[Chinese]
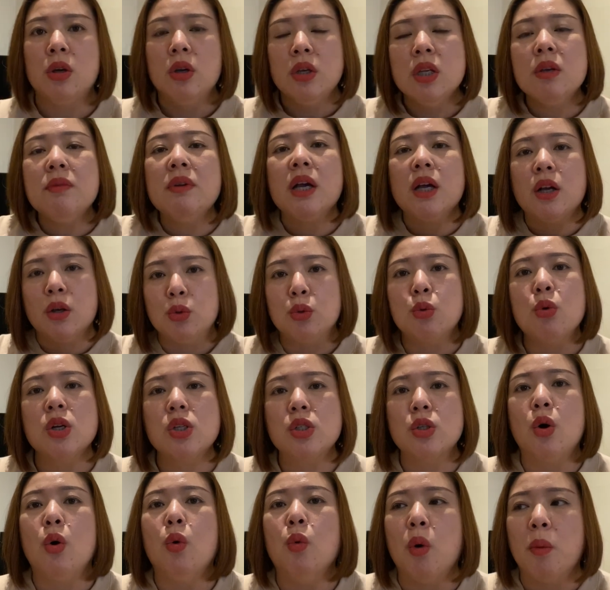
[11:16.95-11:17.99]
因为很多
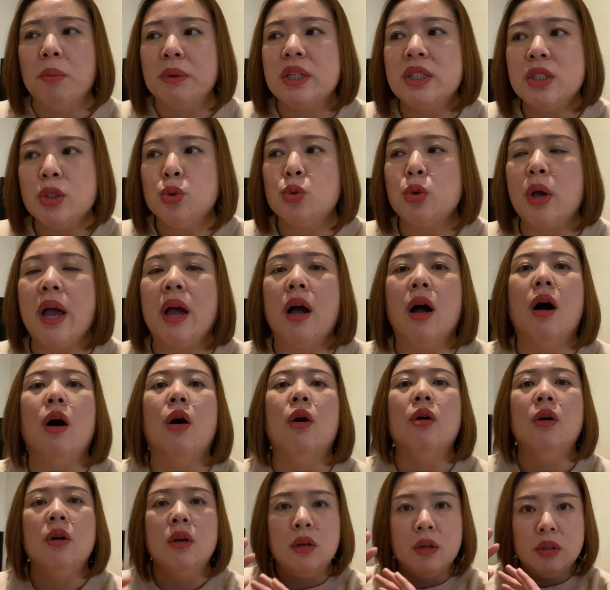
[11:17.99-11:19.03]
时候我们的兴趣爱
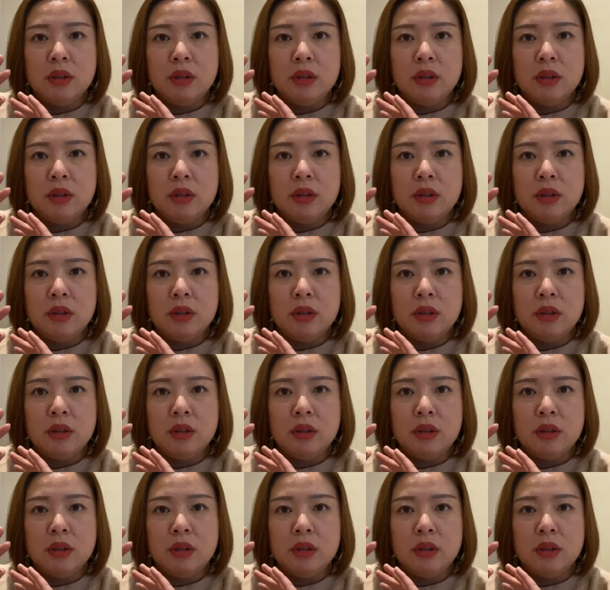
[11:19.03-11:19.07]
好。